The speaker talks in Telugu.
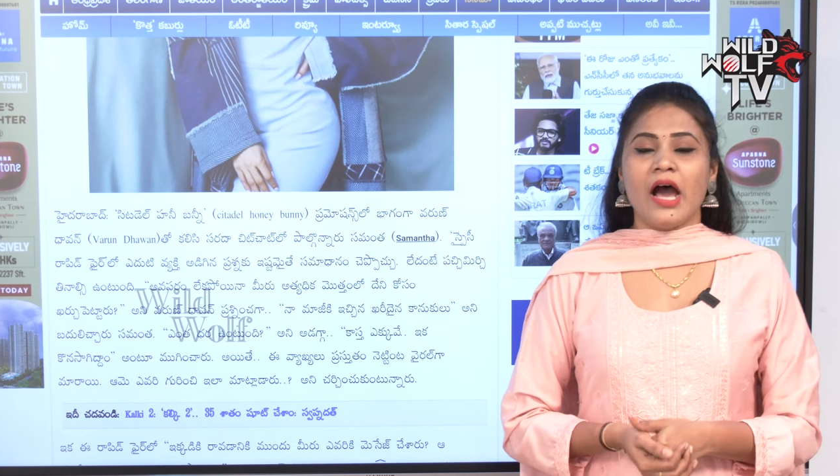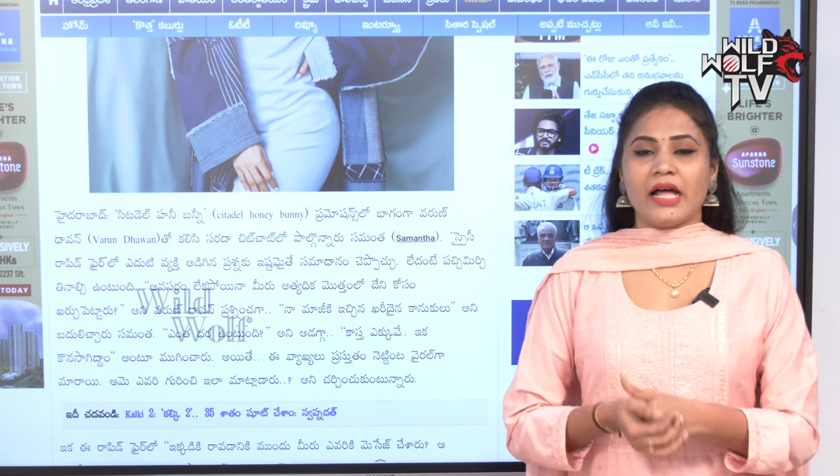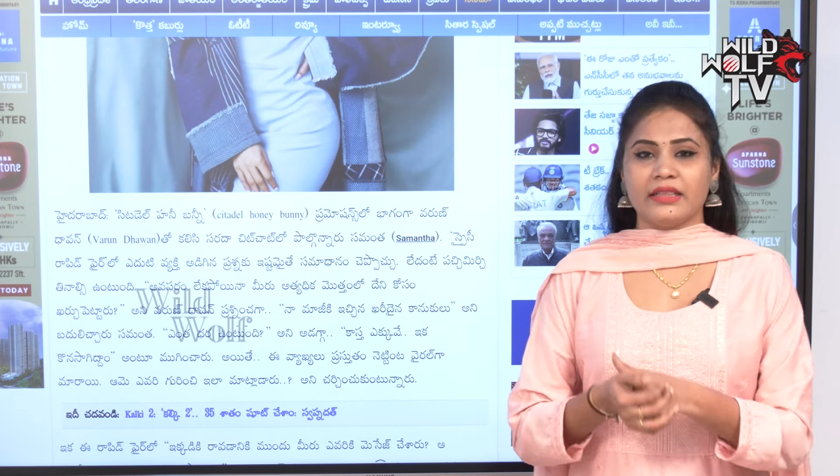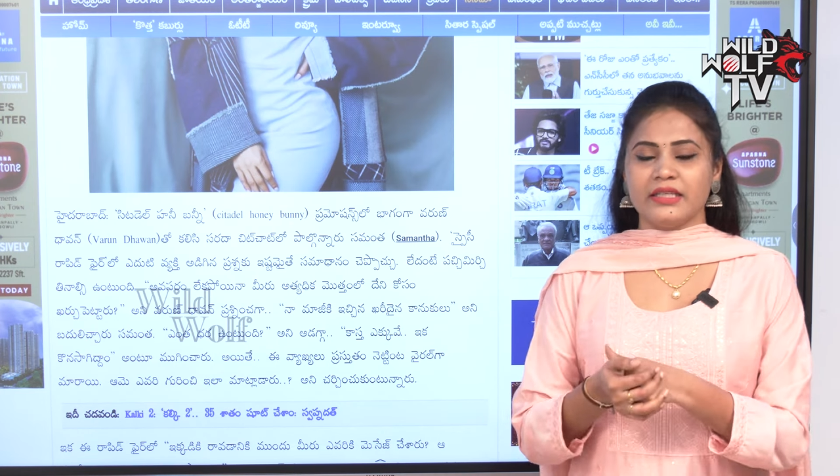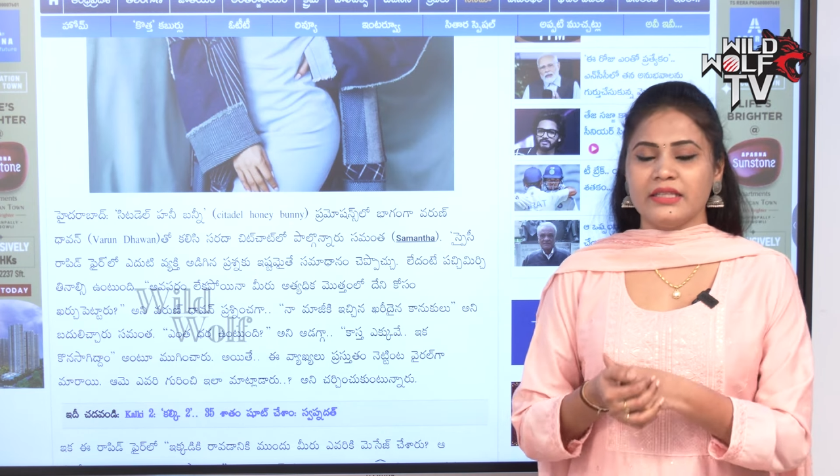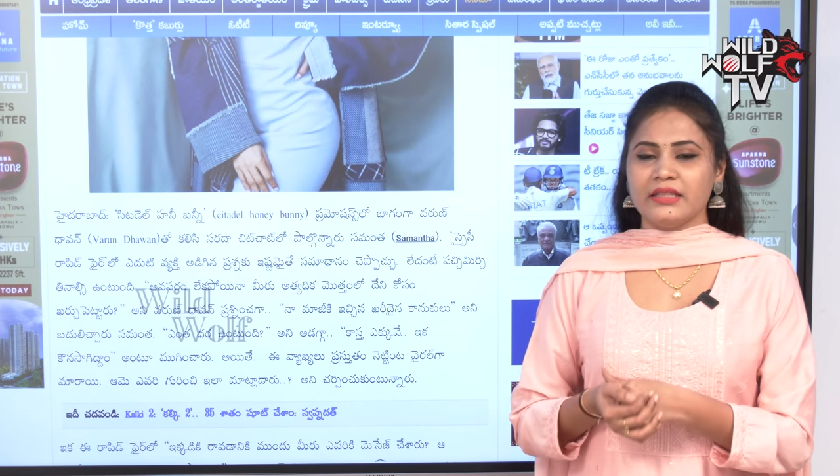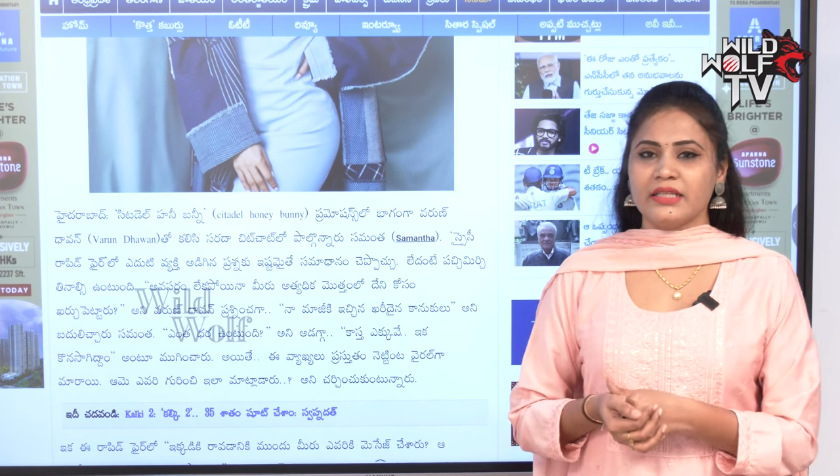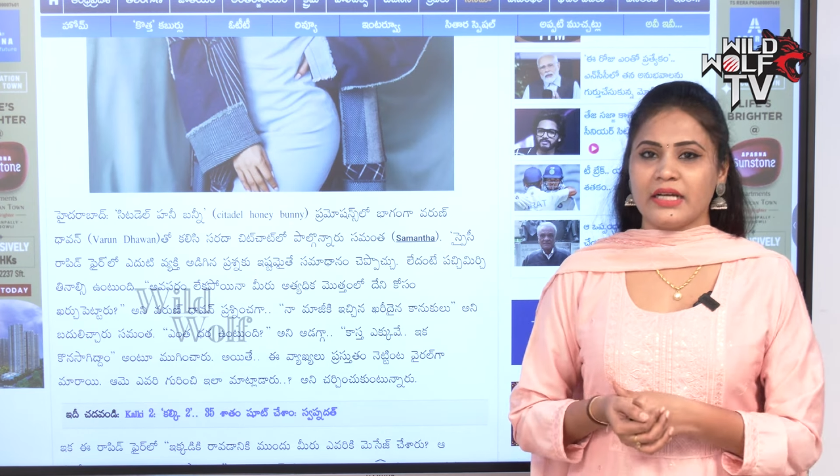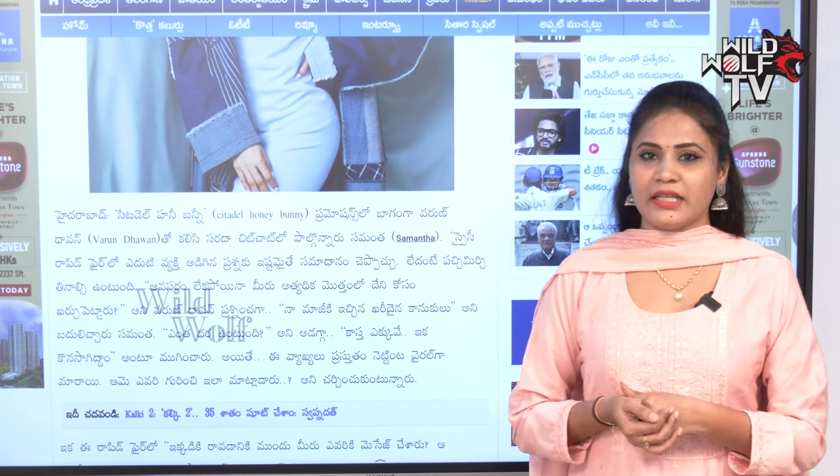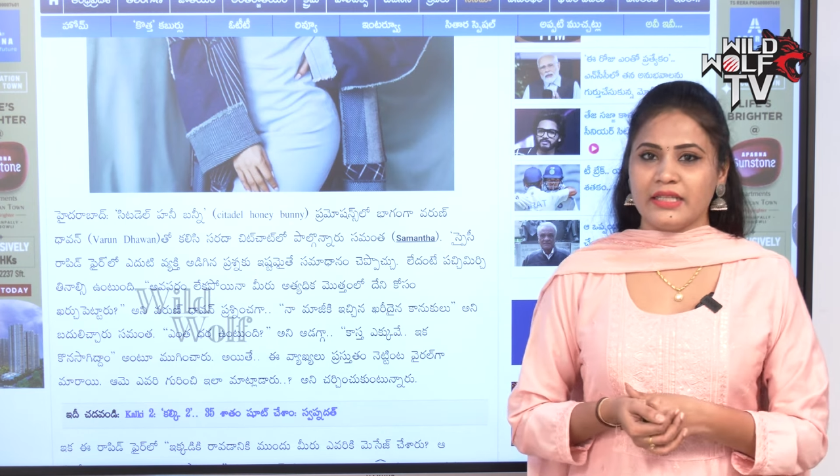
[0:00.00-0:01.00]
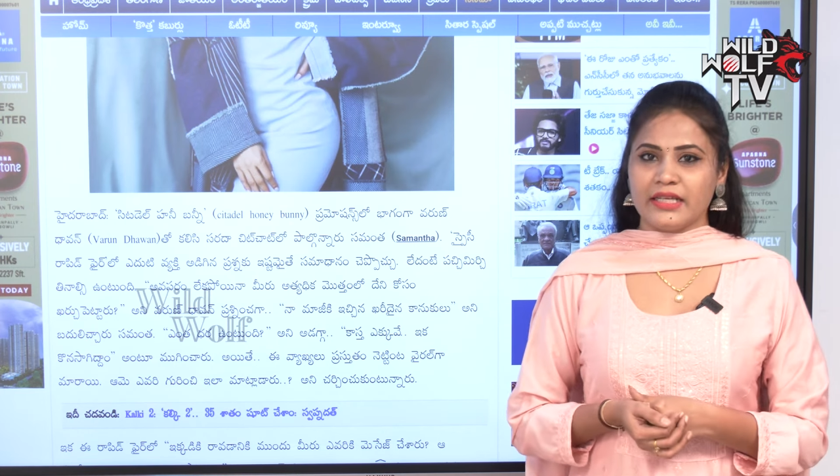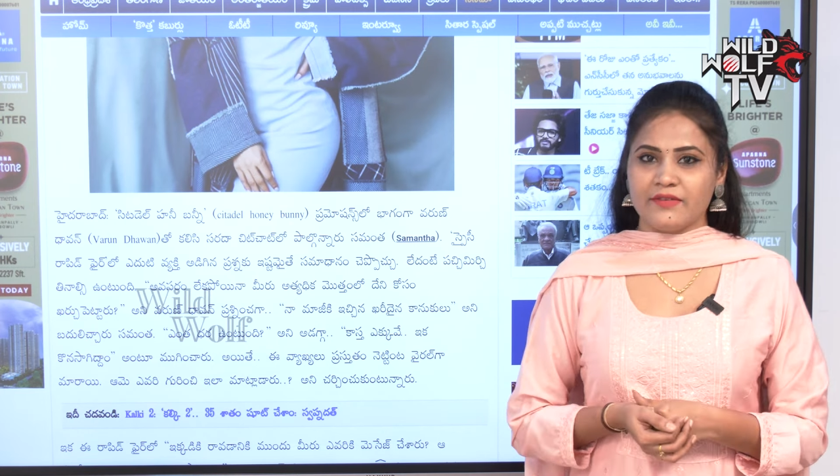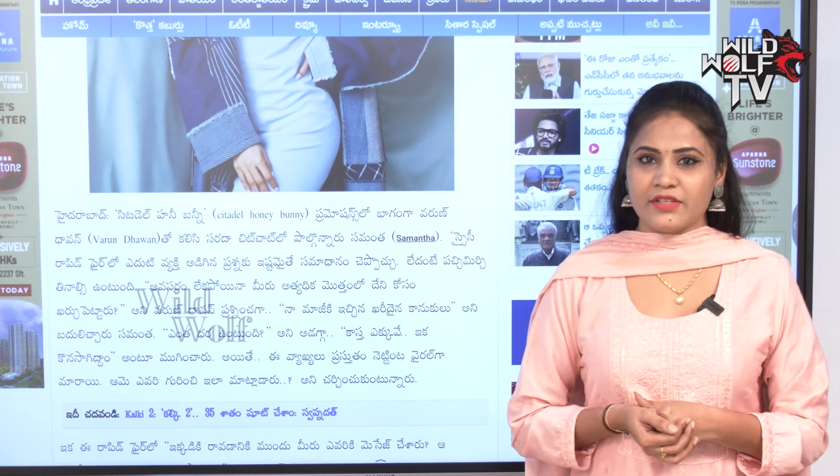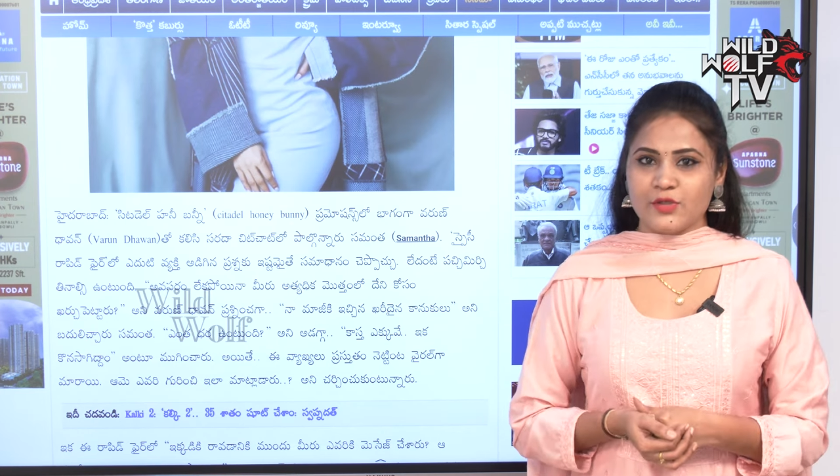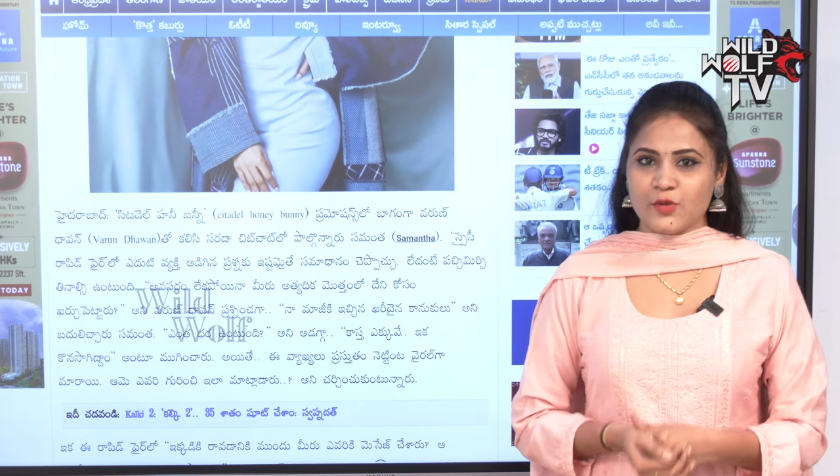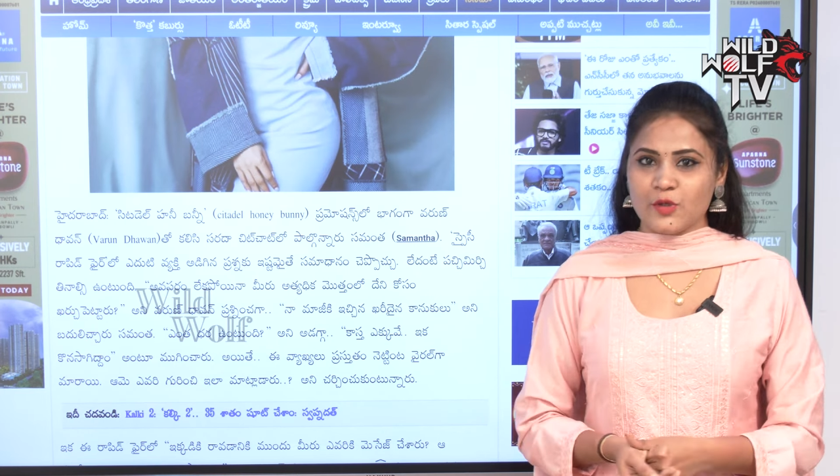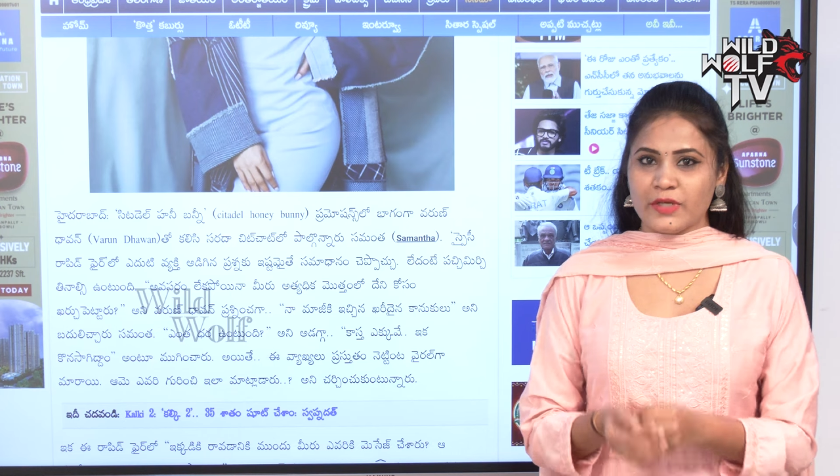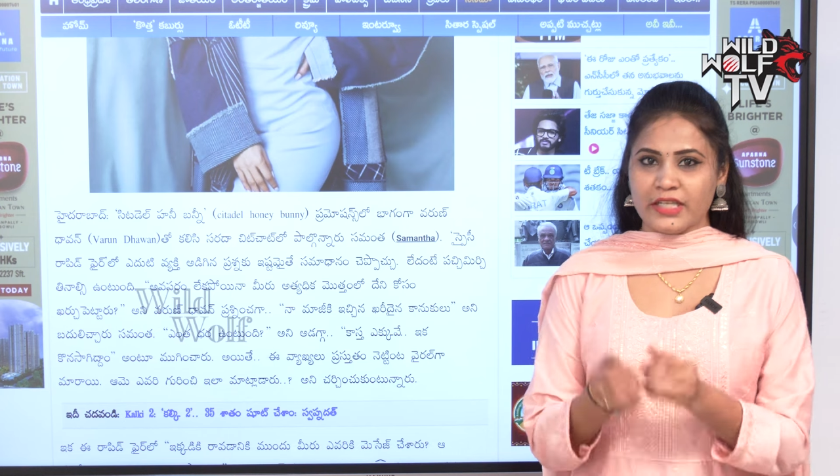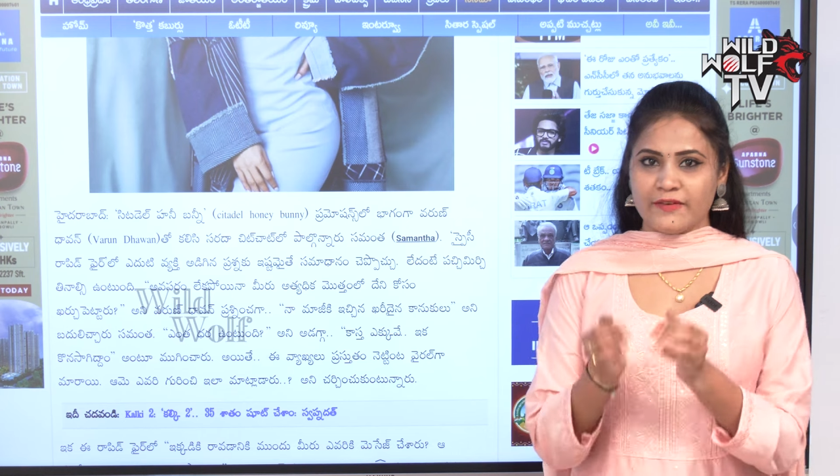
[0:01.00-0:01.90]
అత్యంత ఖరీదైన వస్తువులు మరి